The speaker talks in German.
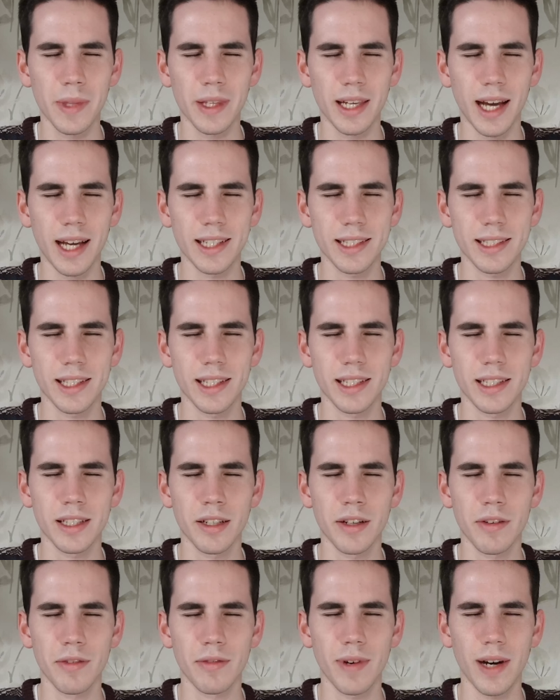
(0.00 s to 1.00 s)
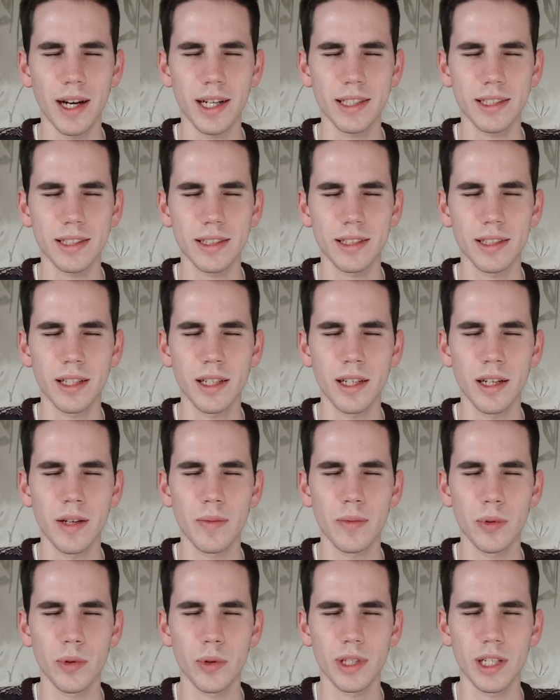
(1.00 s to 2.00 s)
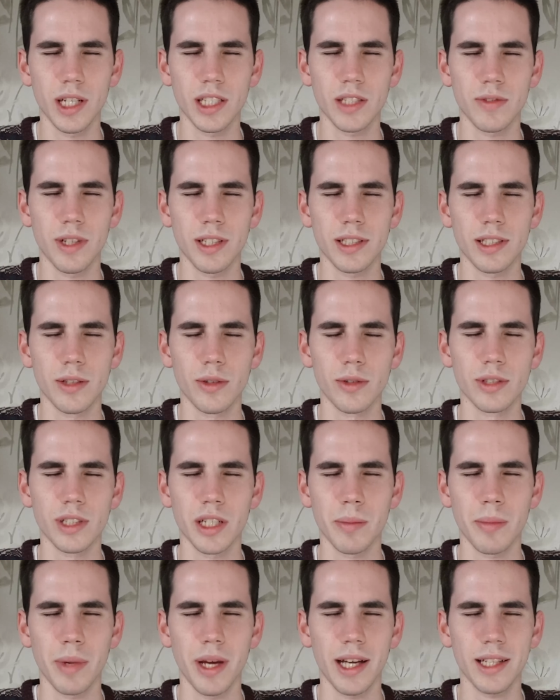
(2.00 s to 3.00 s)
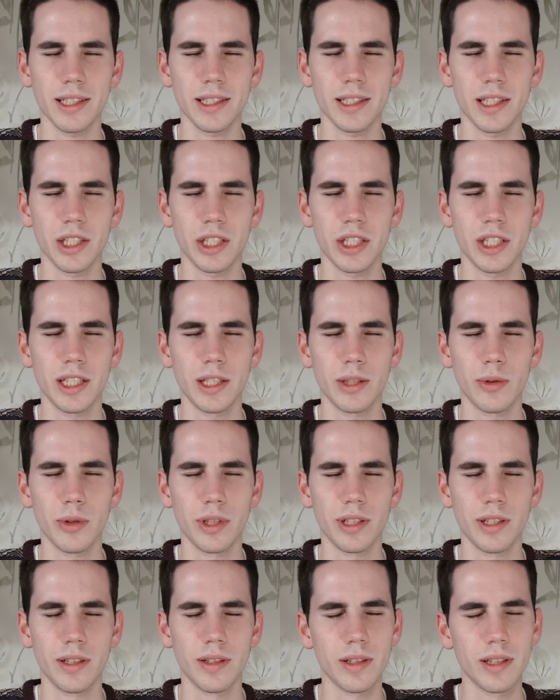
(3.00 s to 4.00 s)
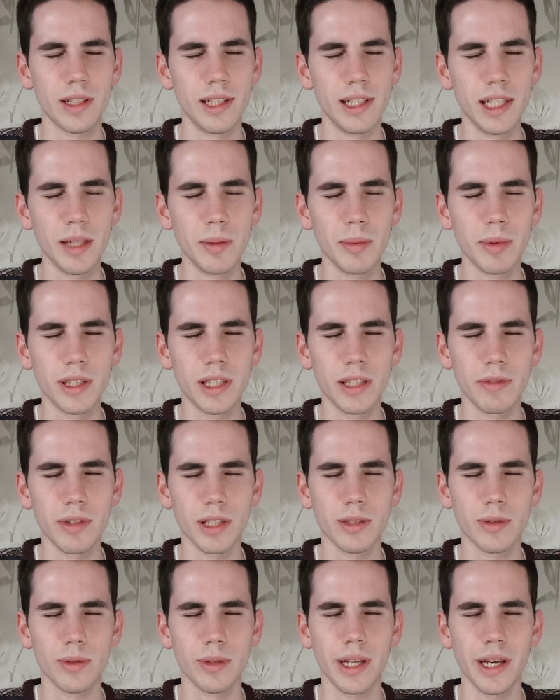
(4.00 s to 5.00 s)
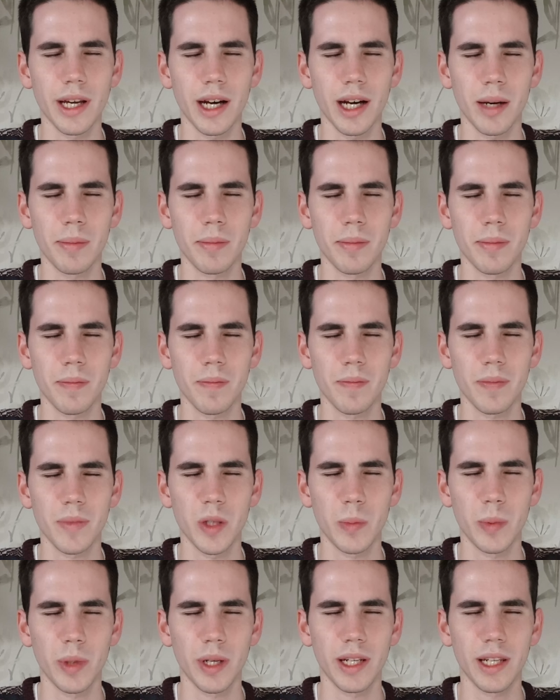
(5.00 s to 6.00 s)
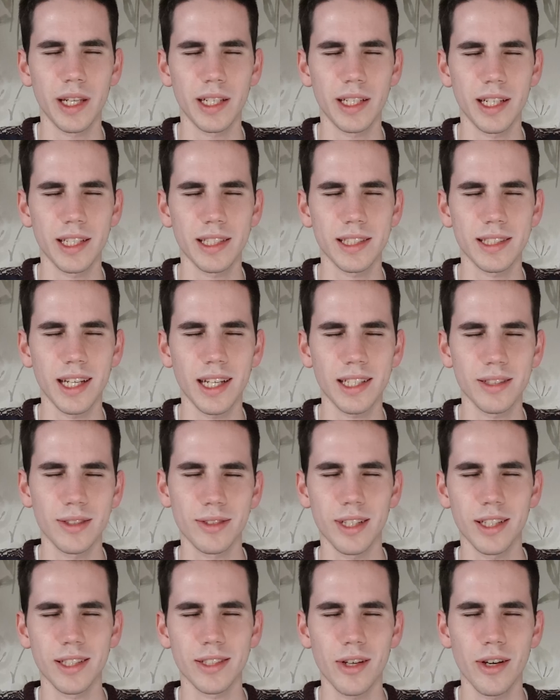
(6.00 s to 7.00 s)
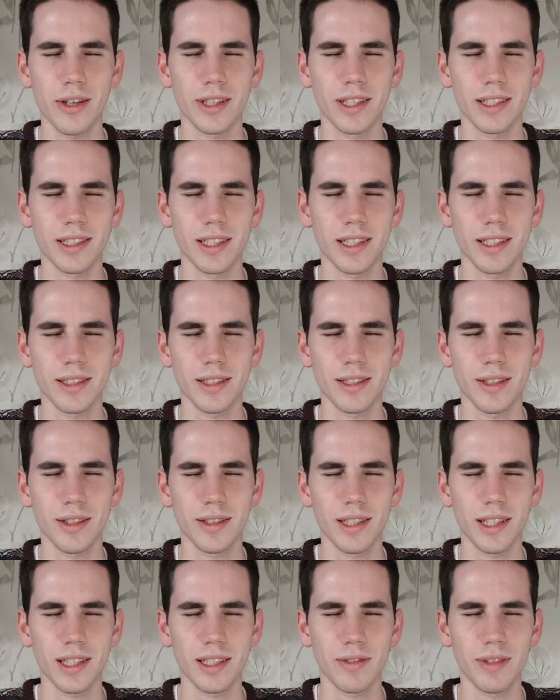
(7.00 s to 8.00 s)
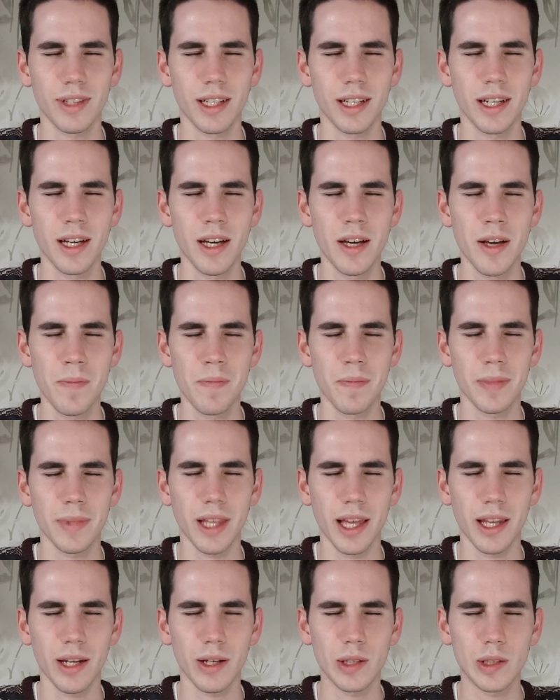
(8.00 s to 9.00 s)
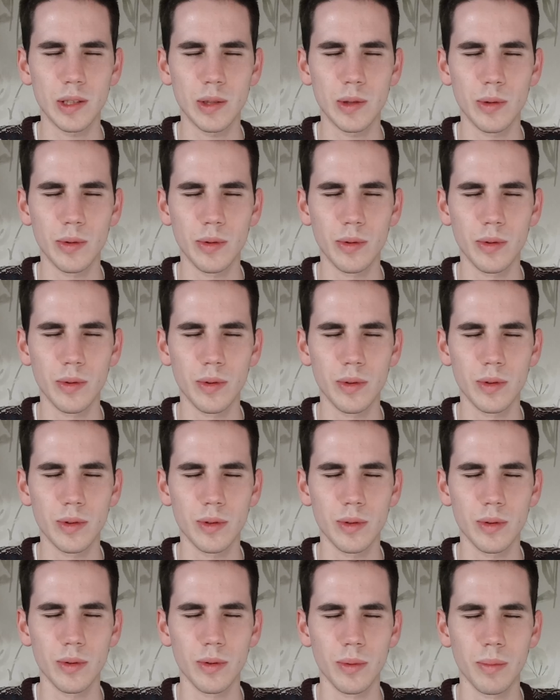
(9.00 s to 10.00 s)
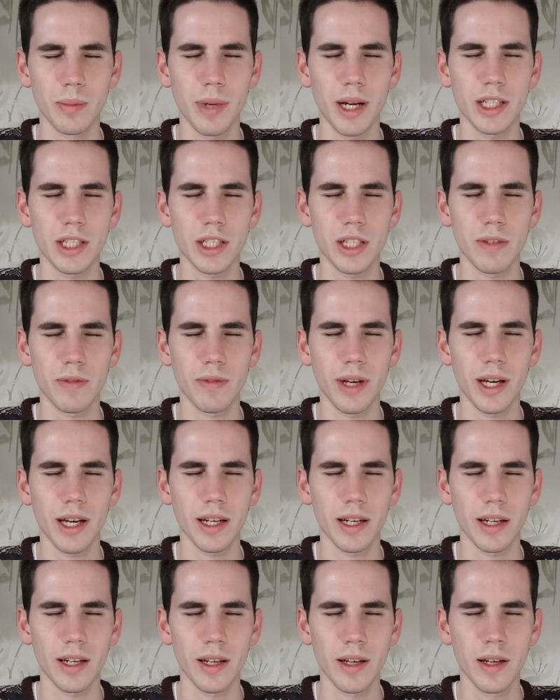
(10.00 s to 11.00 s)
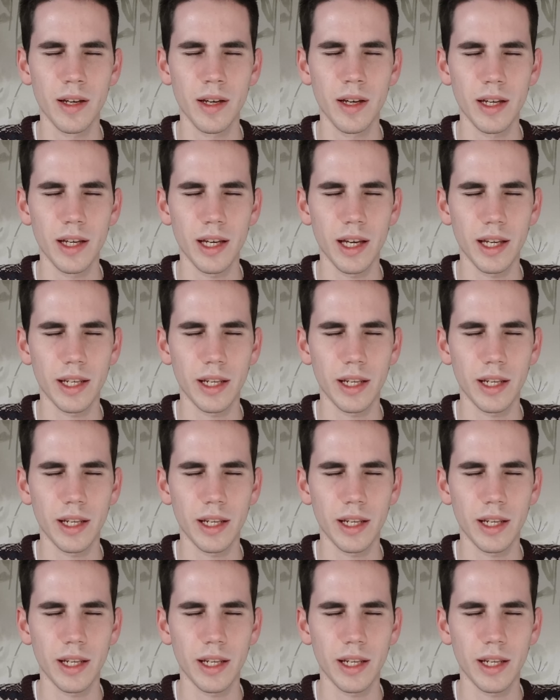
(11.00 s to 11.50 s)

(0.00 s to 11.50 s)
geistlich wachsen durch das, was in unserem Herzen geschieht, durch die Liebe, die wir zu dir haben bitte dich, dass das unser Zeugnis ist, dass wir dadurch zu, zu Menschen werden, ja,